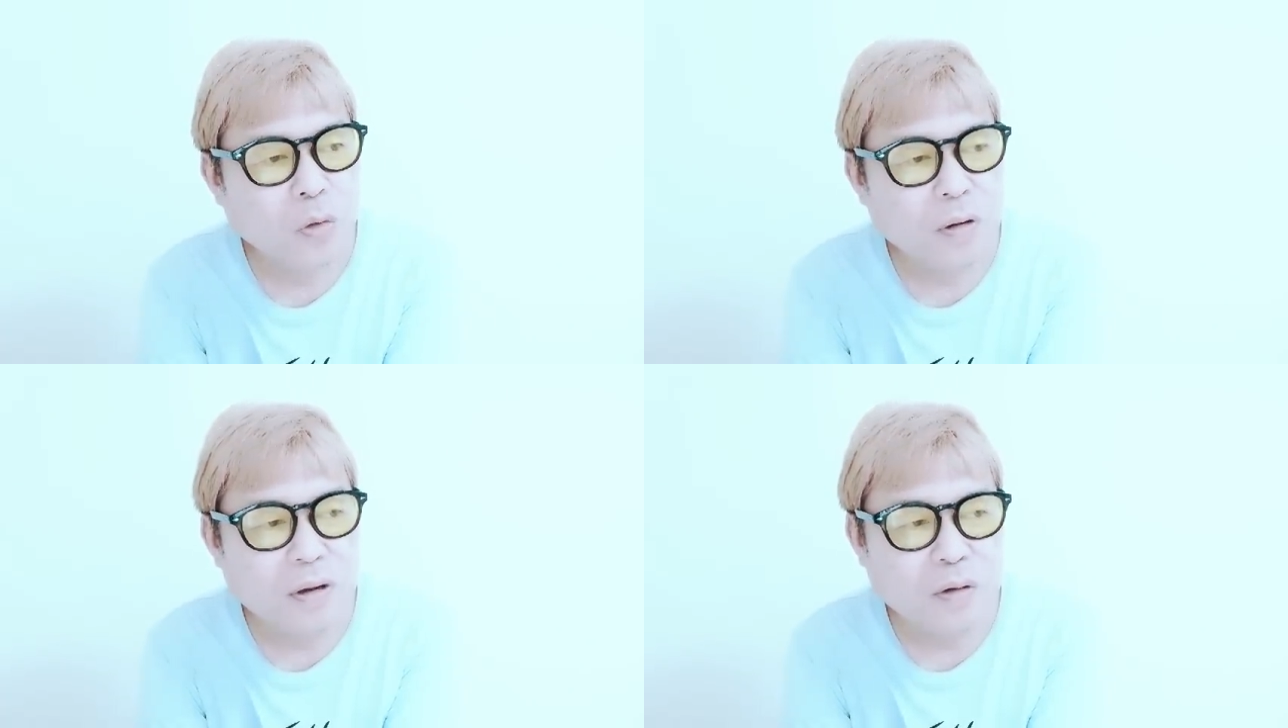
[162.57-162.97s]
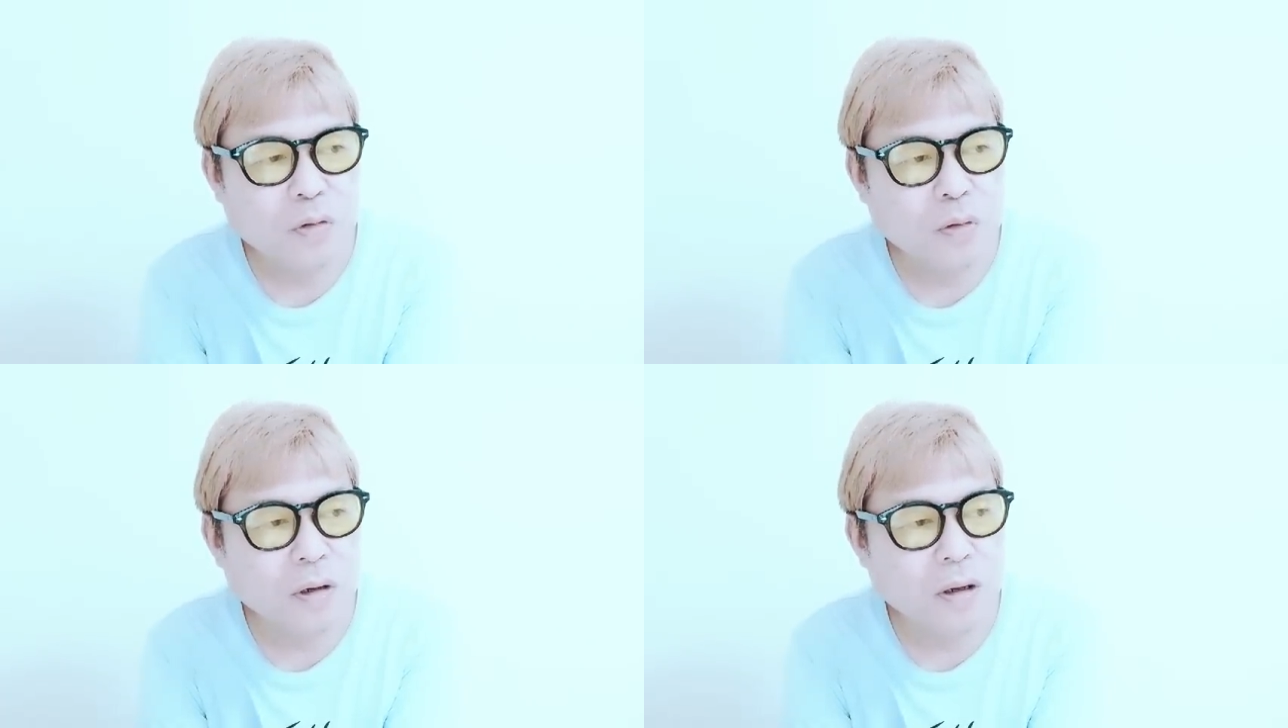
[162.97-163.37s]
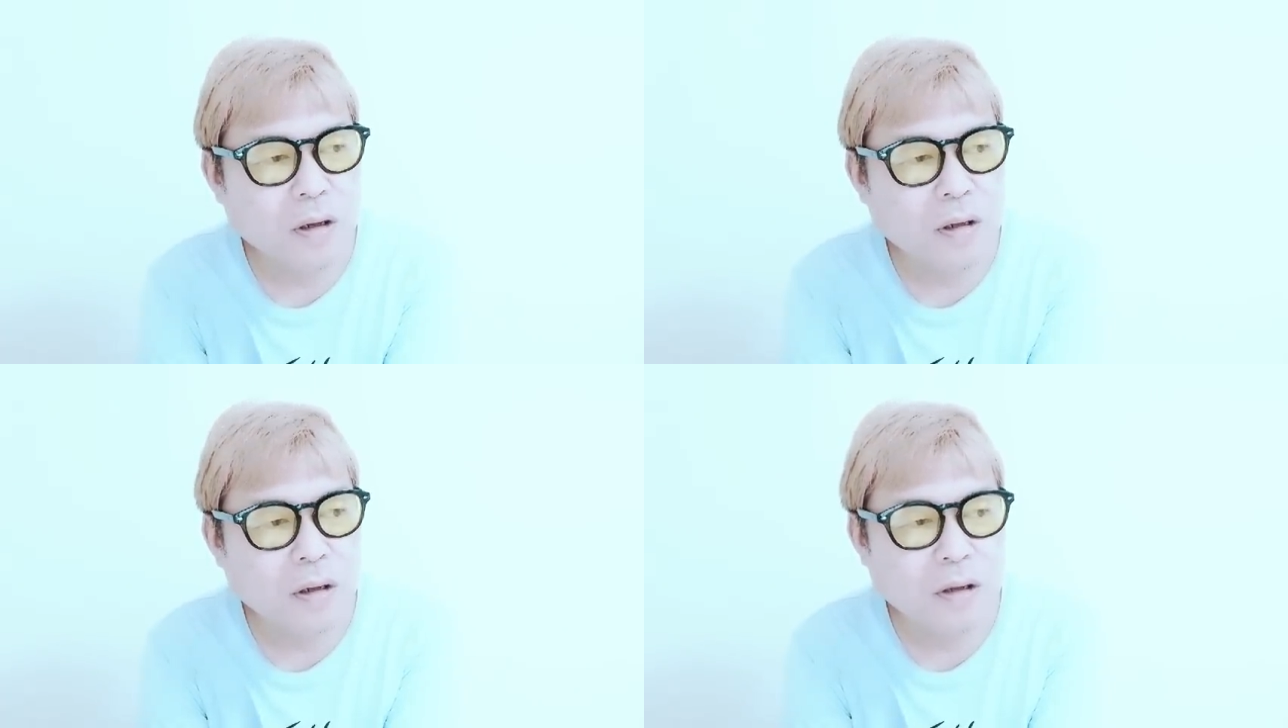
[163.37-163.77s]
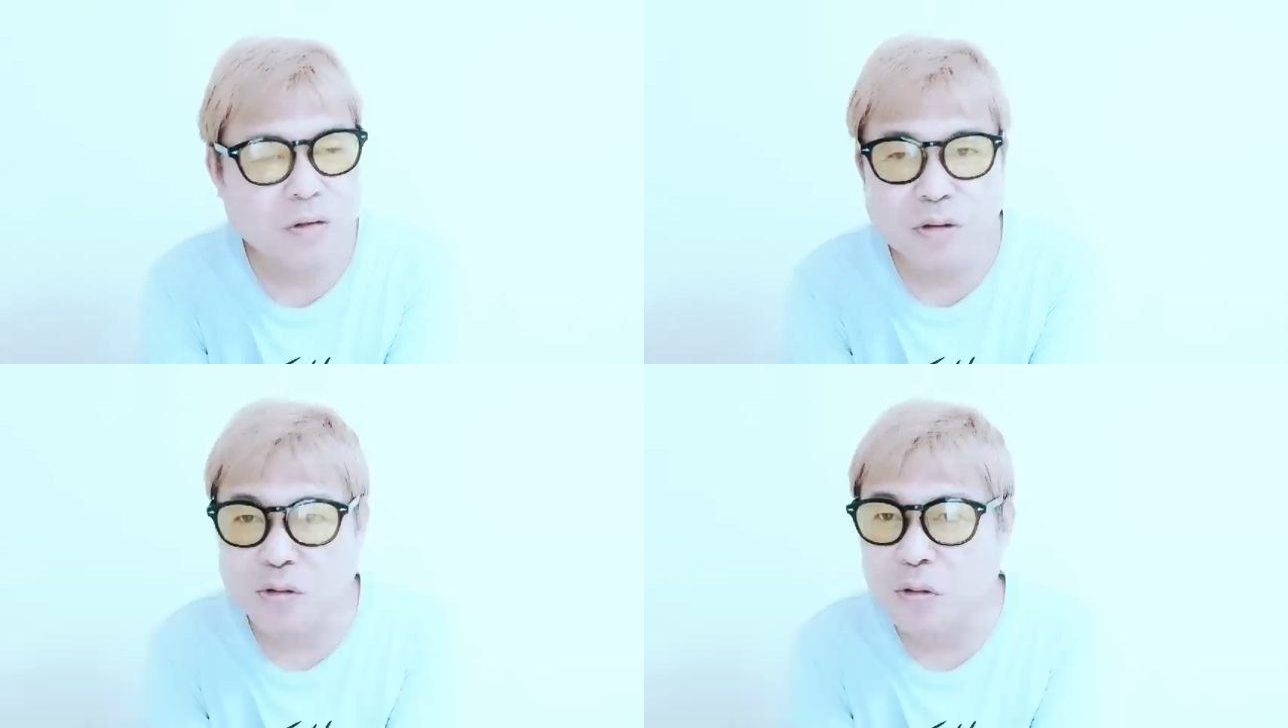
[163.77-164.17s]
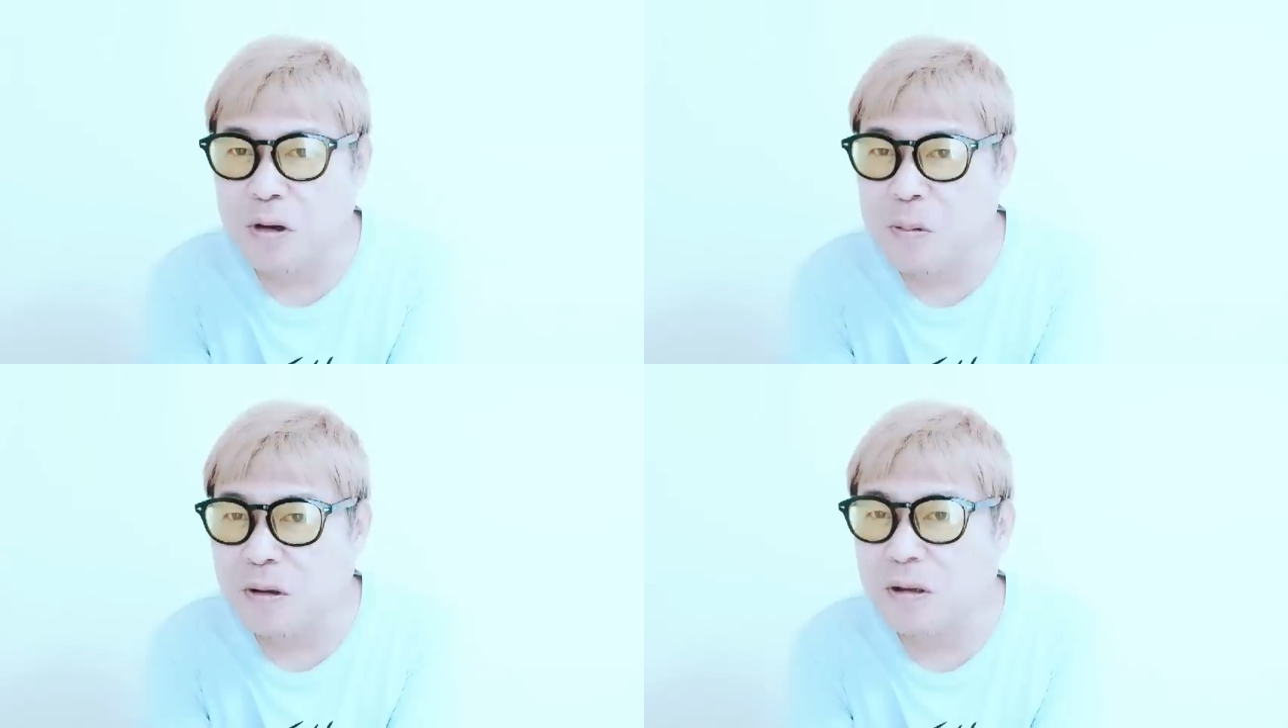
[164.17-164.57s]
これで行くとね熱中症に
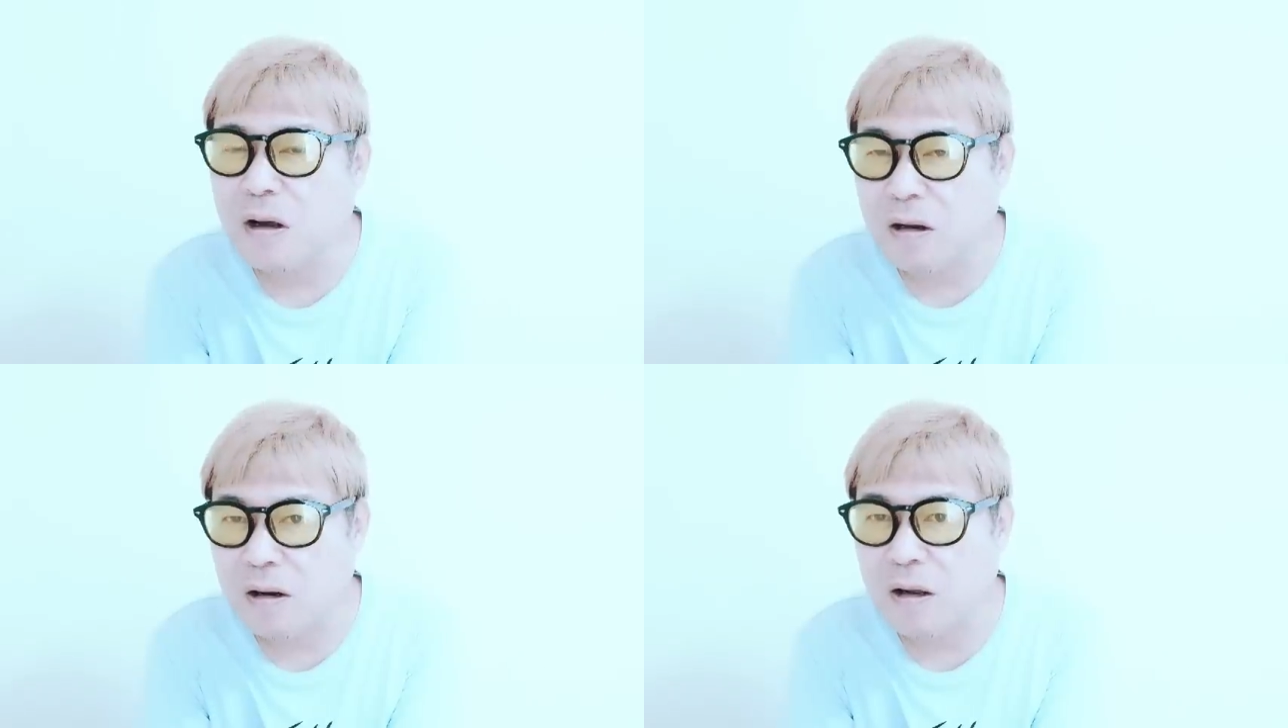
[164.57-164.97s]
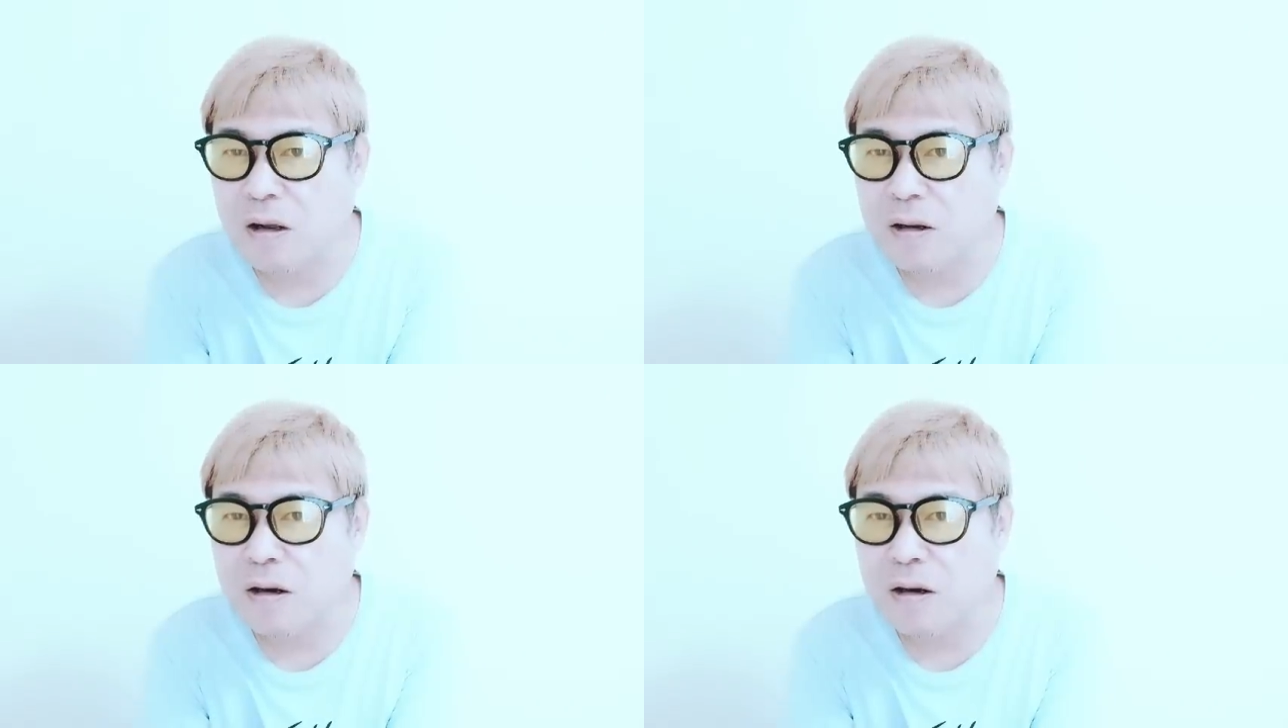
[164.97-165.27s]
なりますからね